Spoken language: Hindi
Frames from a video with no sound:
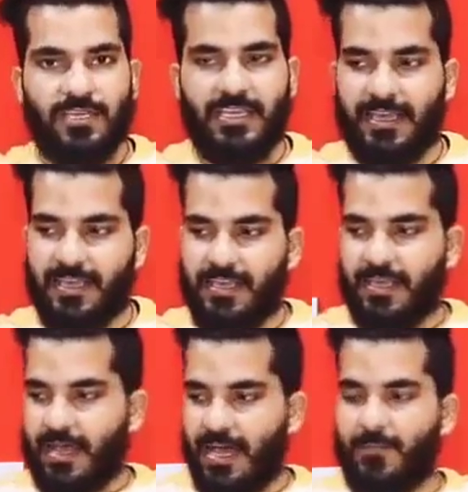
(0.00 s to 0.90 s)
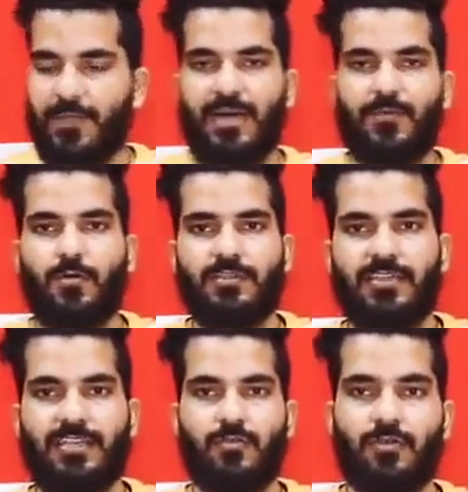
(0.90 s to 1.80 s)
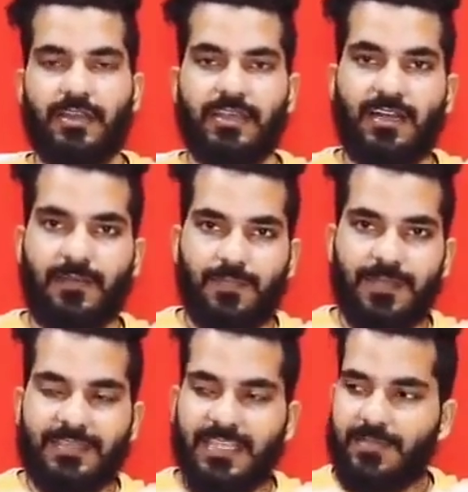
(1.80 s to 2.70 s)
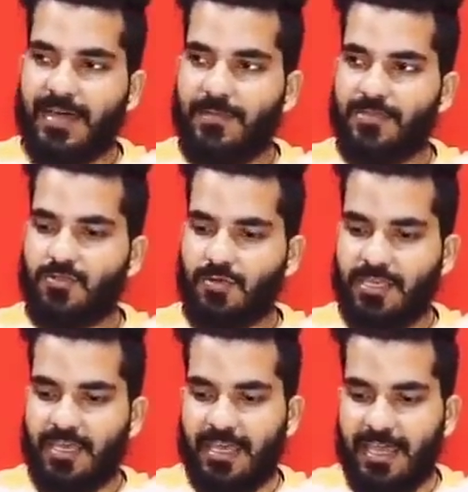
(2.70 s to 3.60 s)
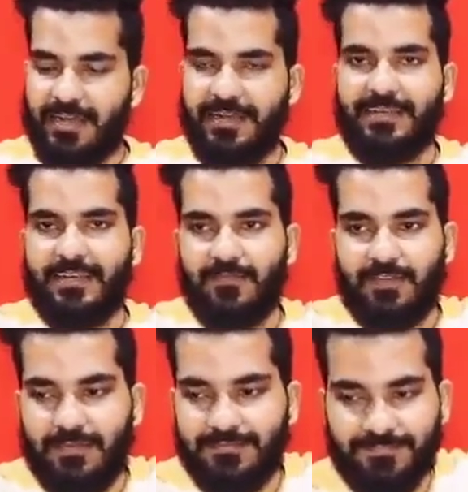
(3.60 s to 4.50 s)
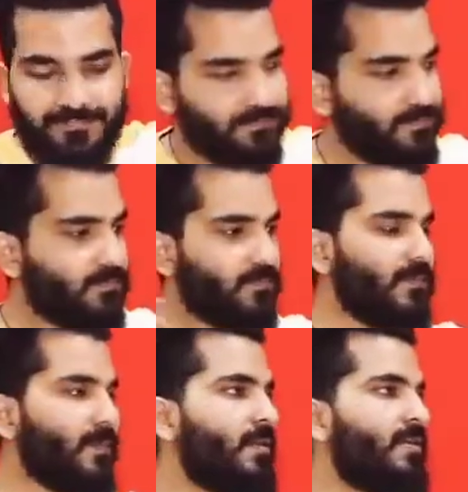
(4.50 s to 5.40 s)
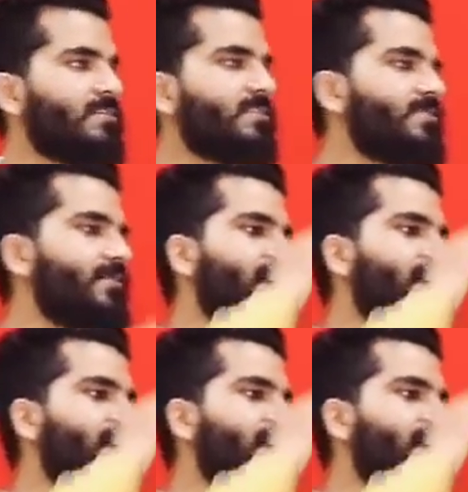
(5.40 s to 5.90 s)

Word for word: दी है अब मैं आपको बताता हूँ रियल पीस के बारे में जो कि है एलईडी टीवी e सबसे